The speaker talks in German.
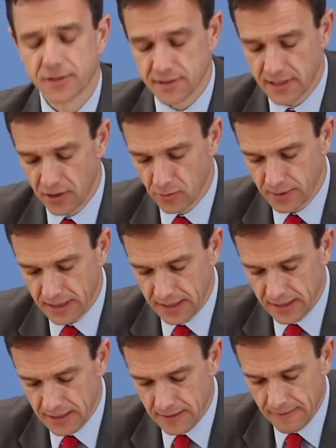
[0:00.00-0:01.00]
muss es darum
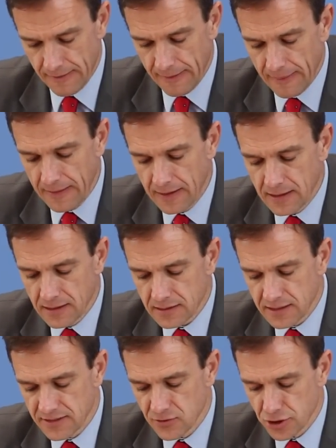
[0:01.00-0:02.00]
gehen,
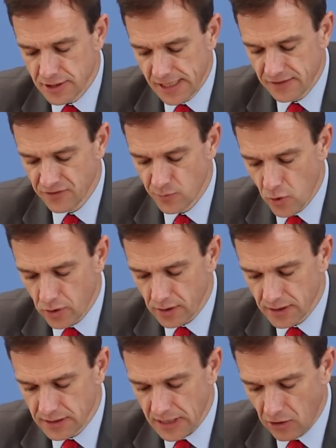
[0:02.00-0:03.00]
dass so schnell wie
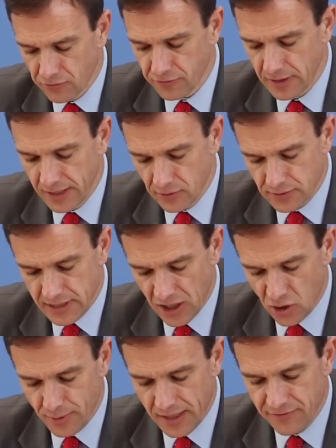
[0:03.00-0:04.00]
möglich Aufklärung
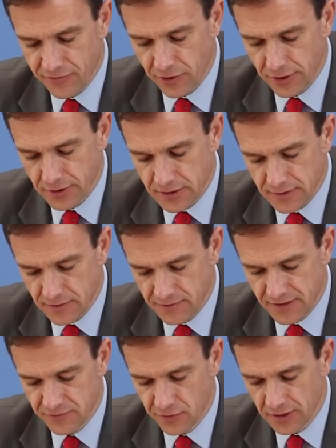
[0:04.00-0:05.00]
darüber erfolgt,
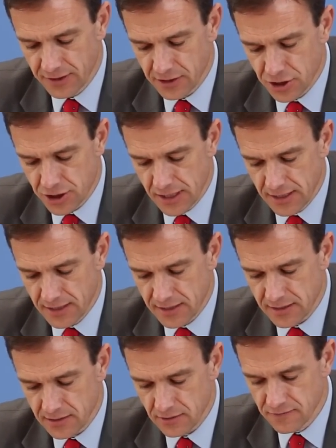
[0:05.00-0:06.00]
was wirklich geschehen
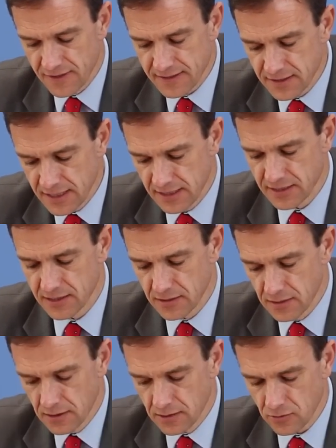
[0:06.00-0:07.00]
ist und was nicht.
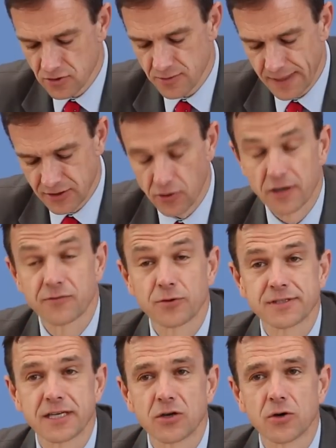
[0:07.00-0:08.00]
Und zwar dort, wo es